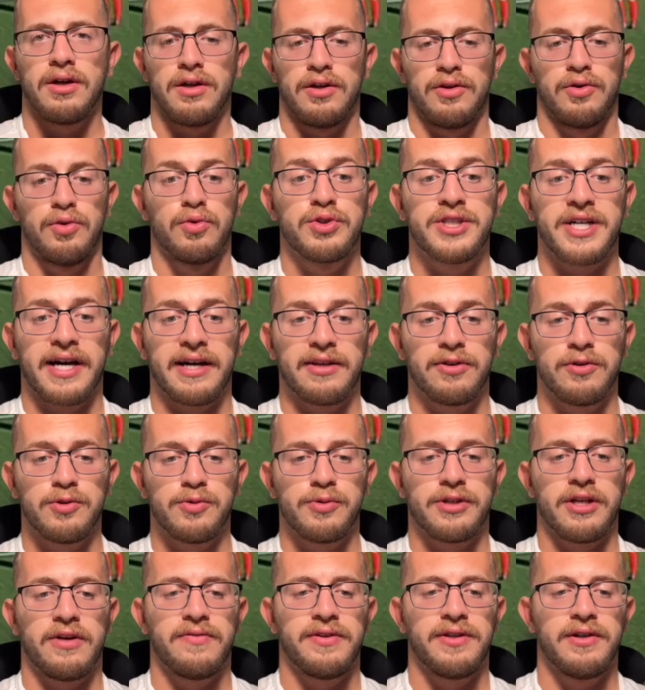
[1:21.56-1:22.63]
Donc j'arrête de suite
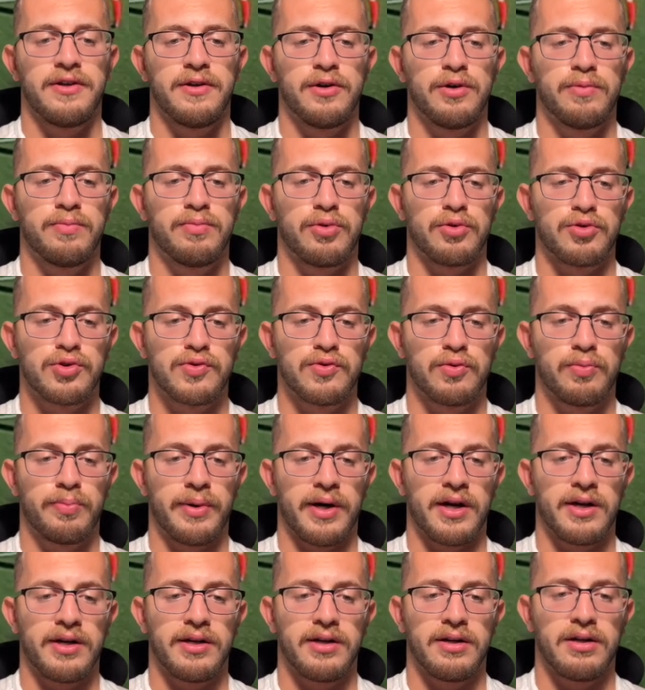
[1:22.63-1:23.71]
la vidéo pour juste vous
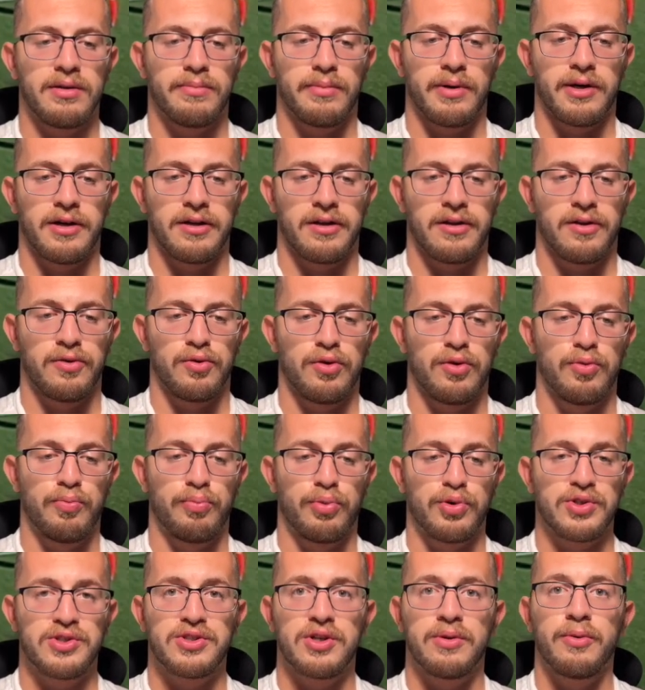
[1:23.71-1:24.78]
parler bah, de
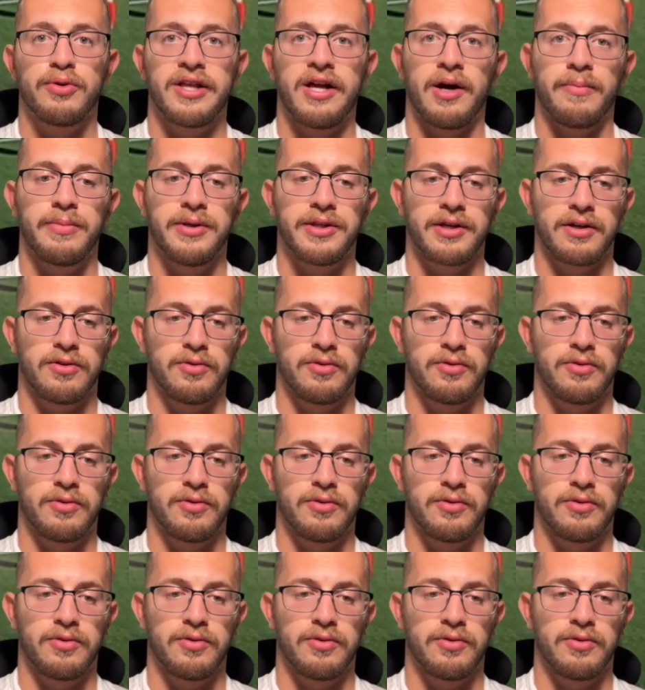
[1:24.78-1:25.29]
positionnement de l'arbitre.